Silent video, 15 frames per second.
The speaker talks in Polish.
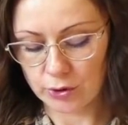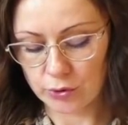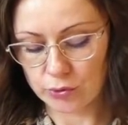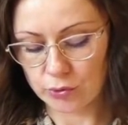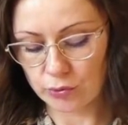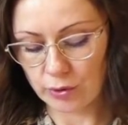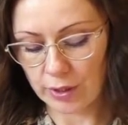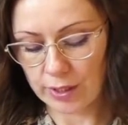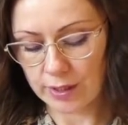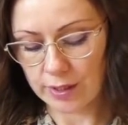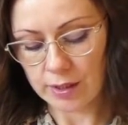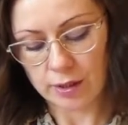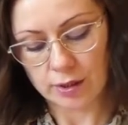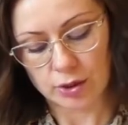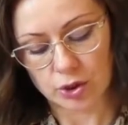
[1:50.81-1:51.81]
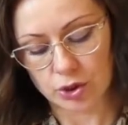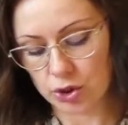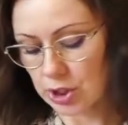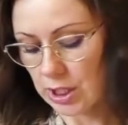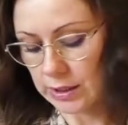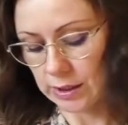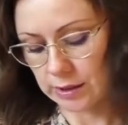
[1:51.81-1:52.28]
której
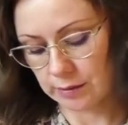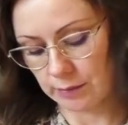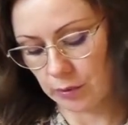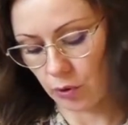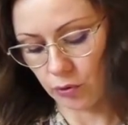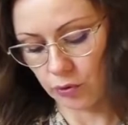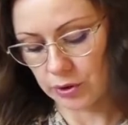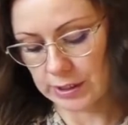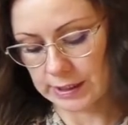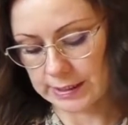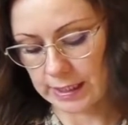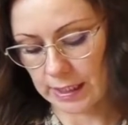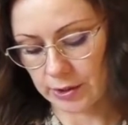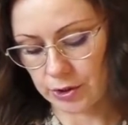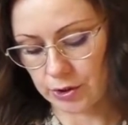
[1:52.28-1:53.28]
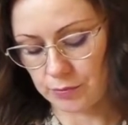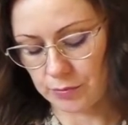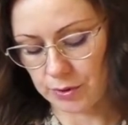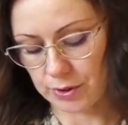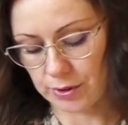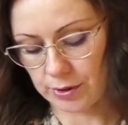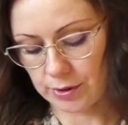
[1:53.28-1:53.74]
żaden mrok nie
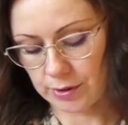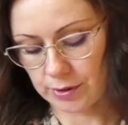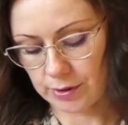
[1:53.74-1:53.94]
zaćmi,